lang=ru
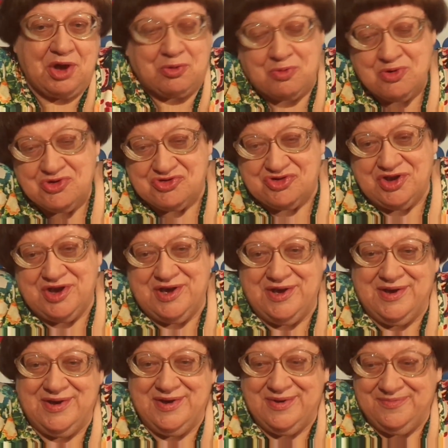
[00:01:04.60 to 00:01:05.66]
такой
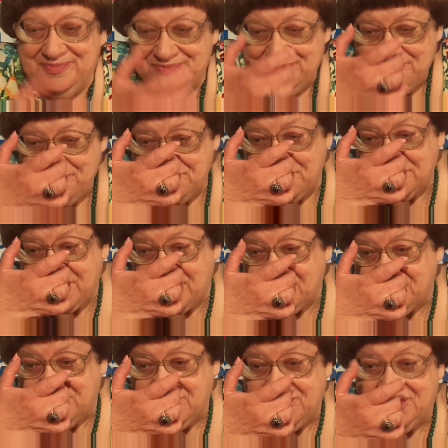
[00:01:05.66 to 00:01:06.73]
же
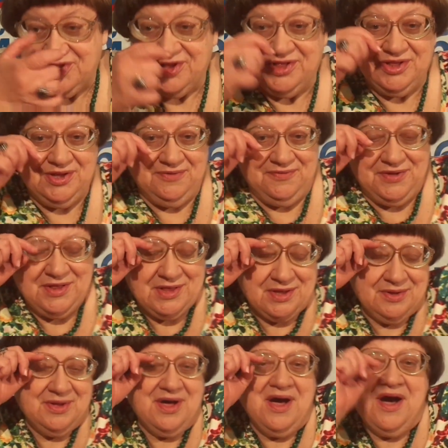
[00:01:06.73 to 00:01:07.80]
подозрительный вид,
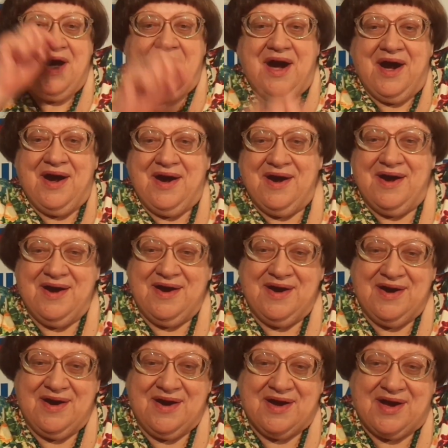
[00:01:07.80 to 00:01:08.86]

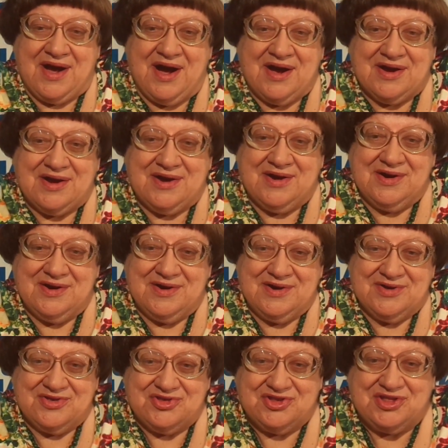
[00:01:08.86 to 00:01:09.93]
а, как
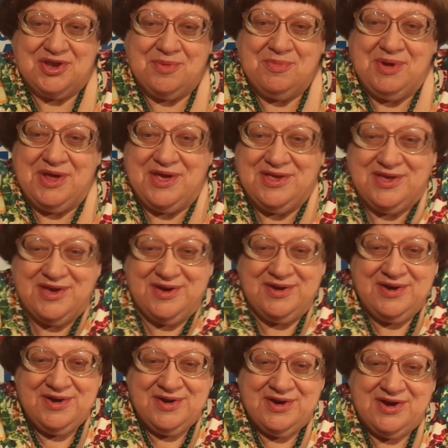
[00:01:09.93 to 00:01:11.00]
э, стремление
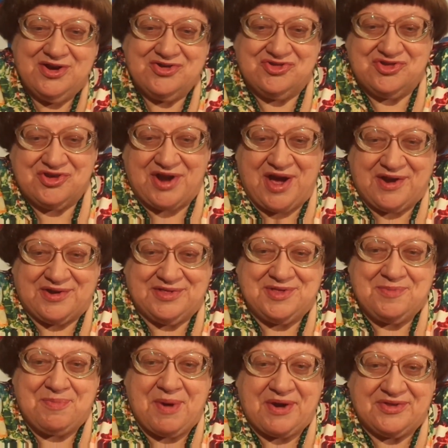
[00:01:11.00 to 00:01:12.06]
Жерара
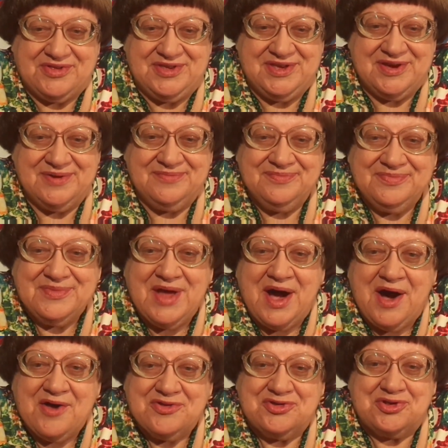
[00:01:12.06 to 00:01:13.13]
де Пардье
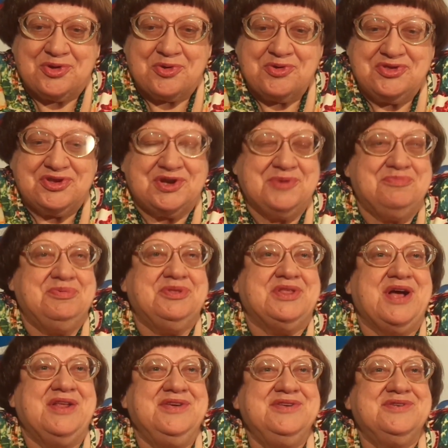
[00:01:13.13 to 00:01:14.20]
строить
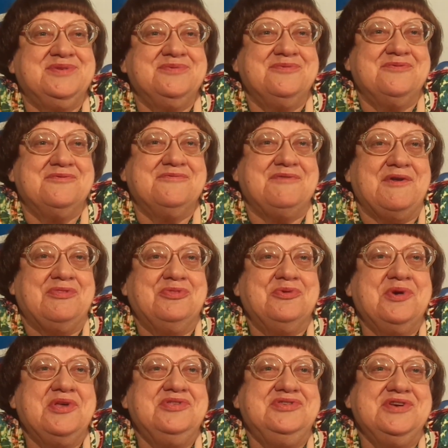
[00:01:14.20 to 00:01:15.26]
капитализм в
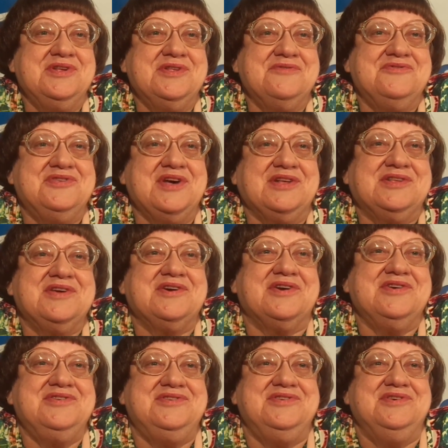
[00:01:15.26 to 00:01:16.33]
одной отдельно взятой
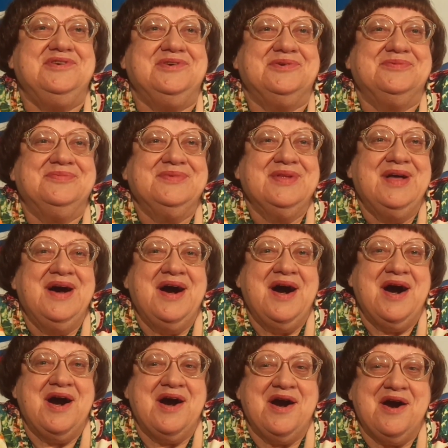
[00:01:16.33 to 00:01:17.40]
России
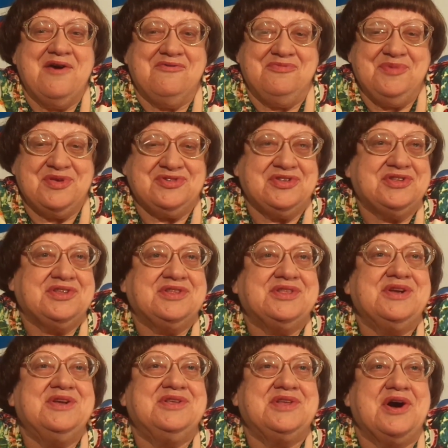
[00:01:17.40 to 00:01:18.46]
а, вместо
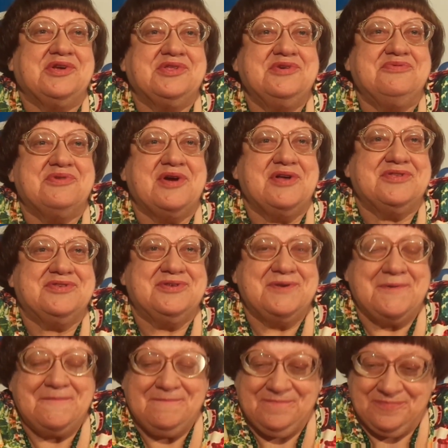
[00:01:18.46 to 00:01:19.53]
тоталитарной Франции.